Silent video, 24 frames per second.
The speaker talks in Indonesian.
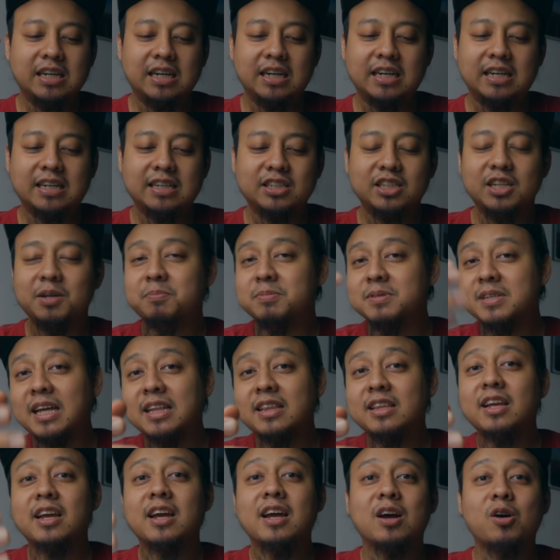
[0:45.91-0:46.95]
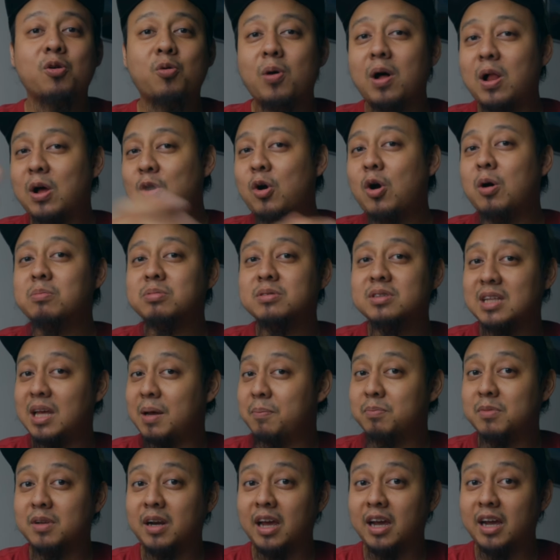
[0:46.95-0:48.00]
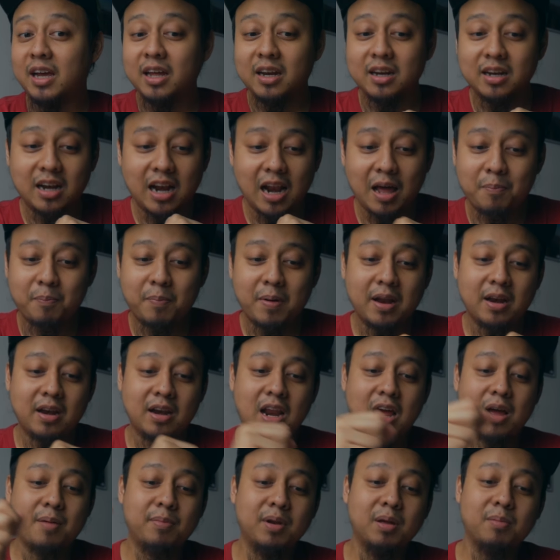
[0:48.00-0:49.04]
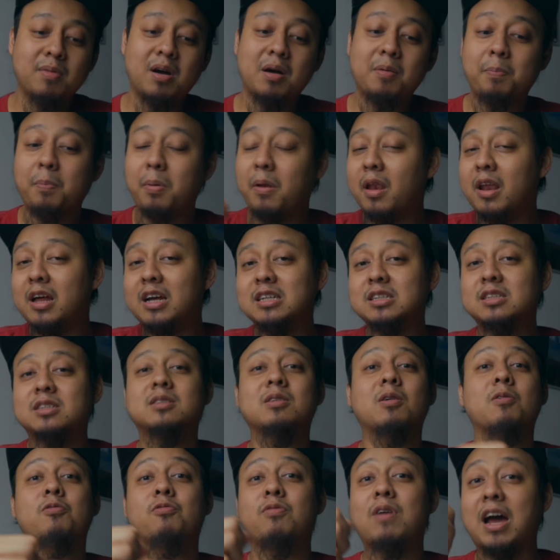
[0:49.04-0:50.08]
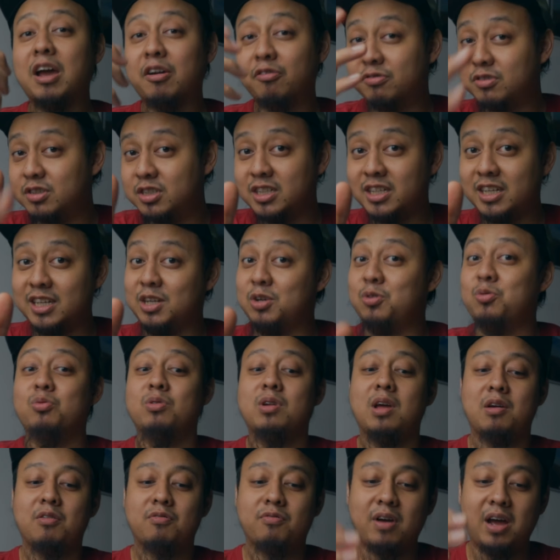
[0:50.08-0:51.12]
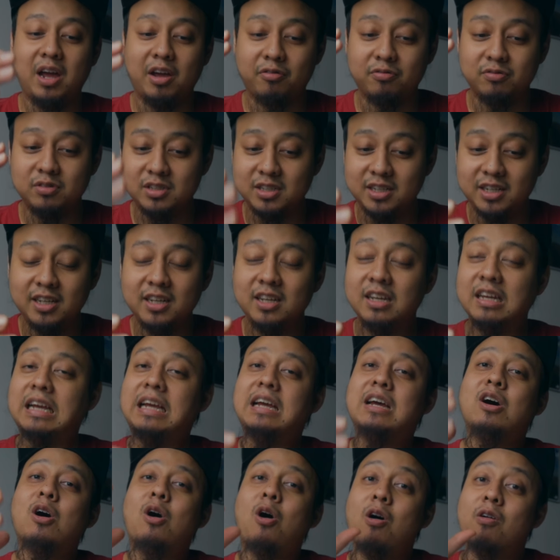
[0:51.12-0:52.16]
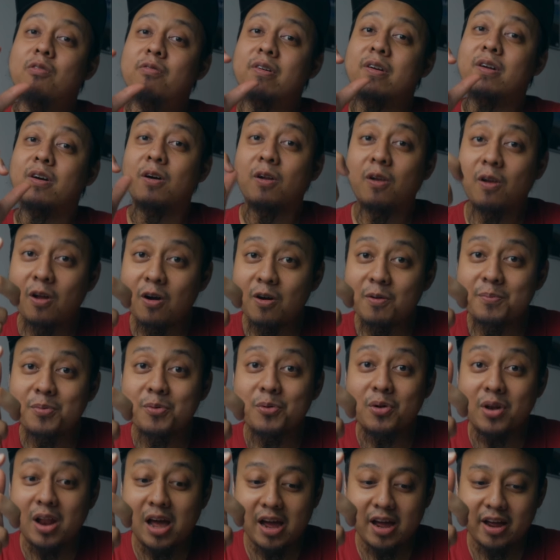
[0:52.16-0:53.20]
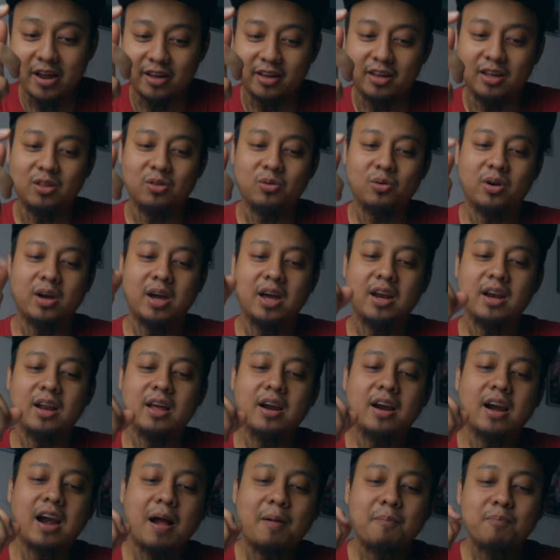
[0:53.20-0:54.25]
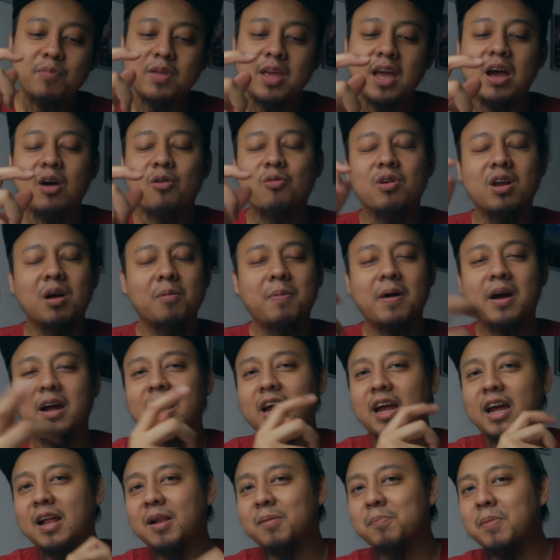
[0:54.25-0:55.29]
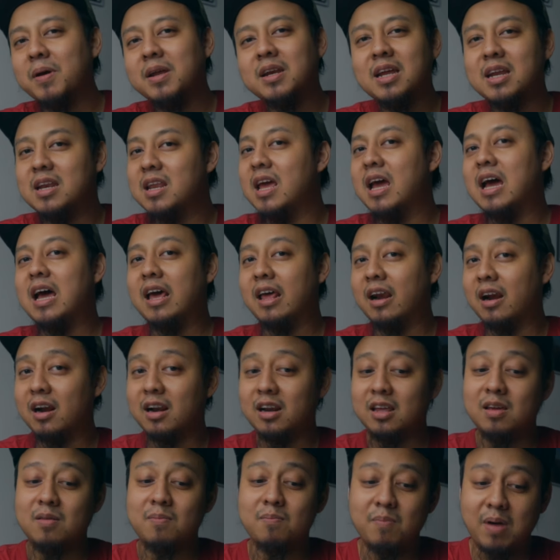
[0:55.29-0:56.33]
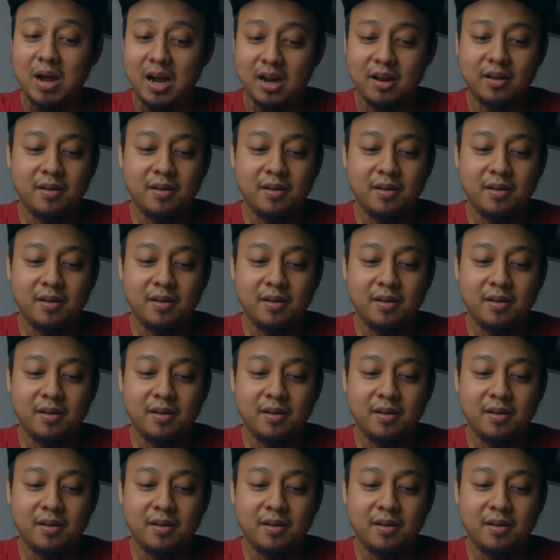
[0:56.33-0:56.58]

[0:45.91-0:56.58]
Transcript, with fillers: uh, chipsetnya Qualcomm Snapdragon 865 Plus 5G udah 5G overclock pula gitu kan RAM-nya udah pakai LPDDR5